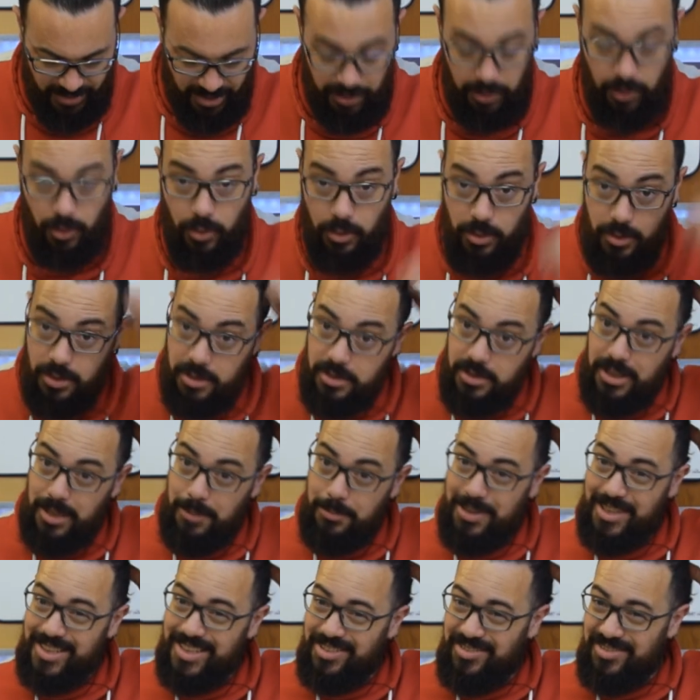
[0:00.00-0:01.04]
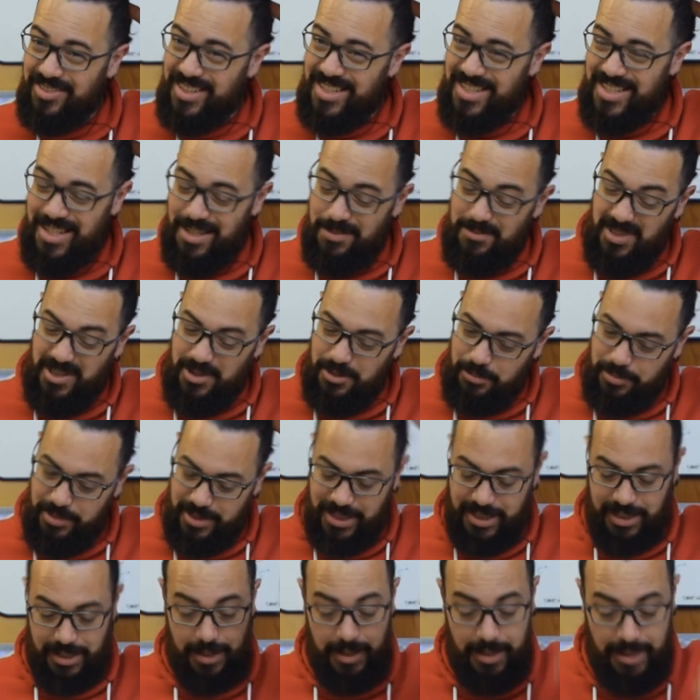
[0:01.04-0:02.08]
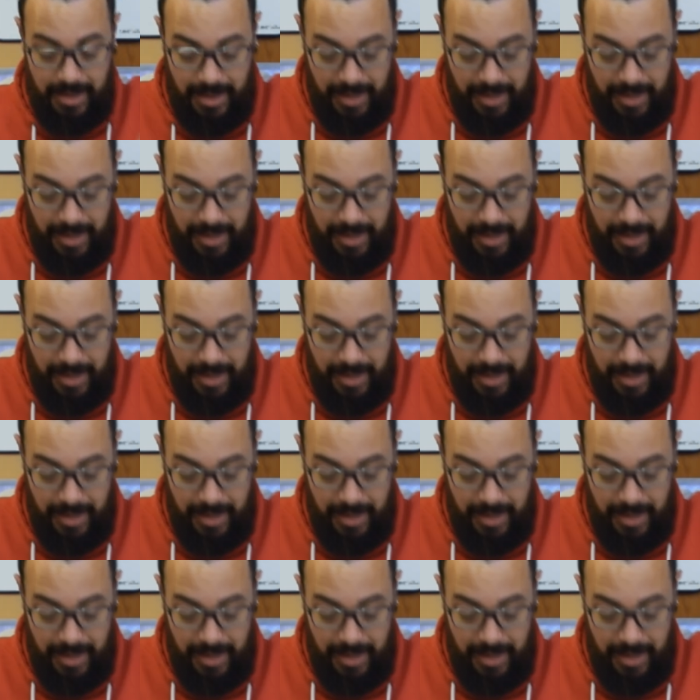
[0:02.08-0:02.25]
Alors, on rentre dans la partie facile mais compliquée.